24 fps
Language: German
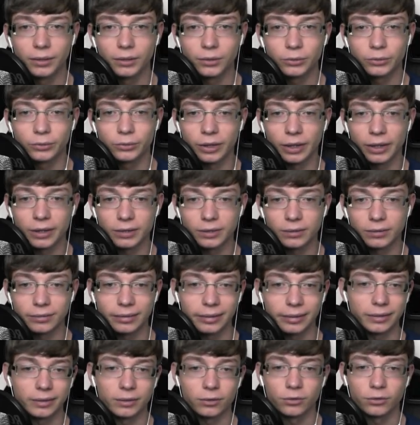So, und da ist,
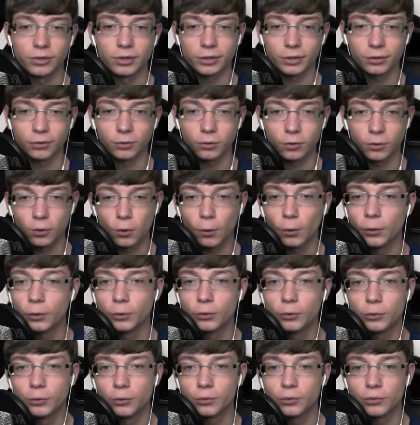da ist natürlich auch noch
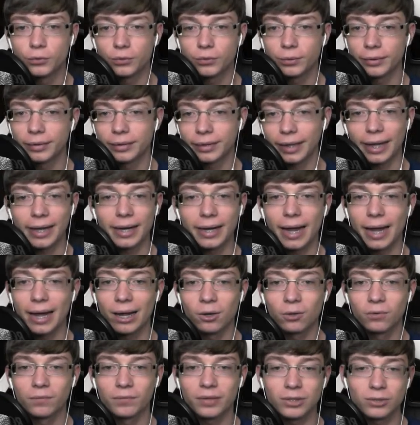Gold und keine
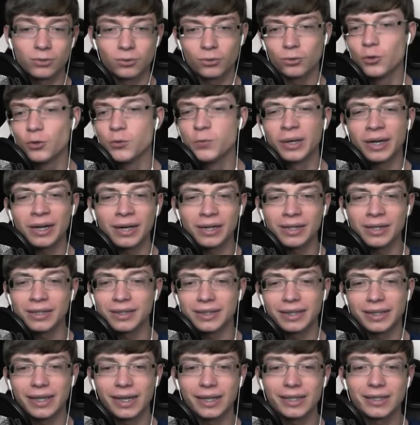Ahnung was und überall
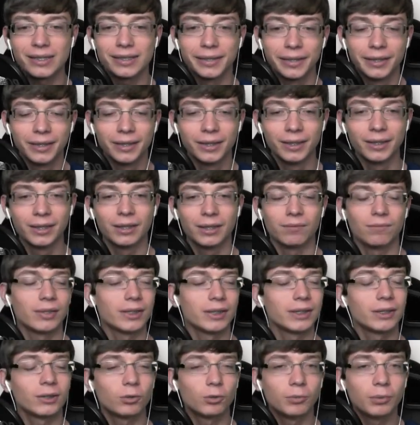sind Erze.
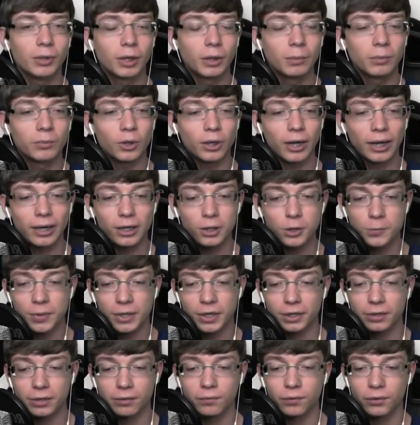Was ich überhaupt noch
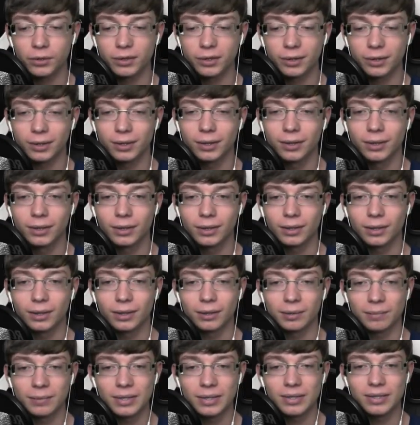ansprechen wollte,
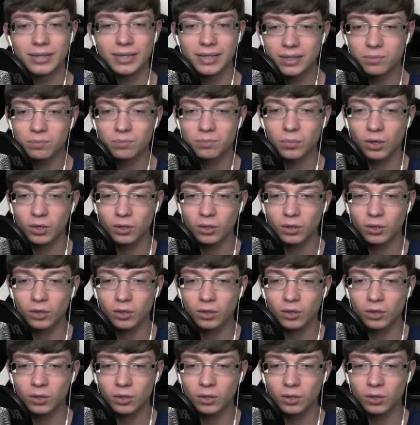äh, in diesem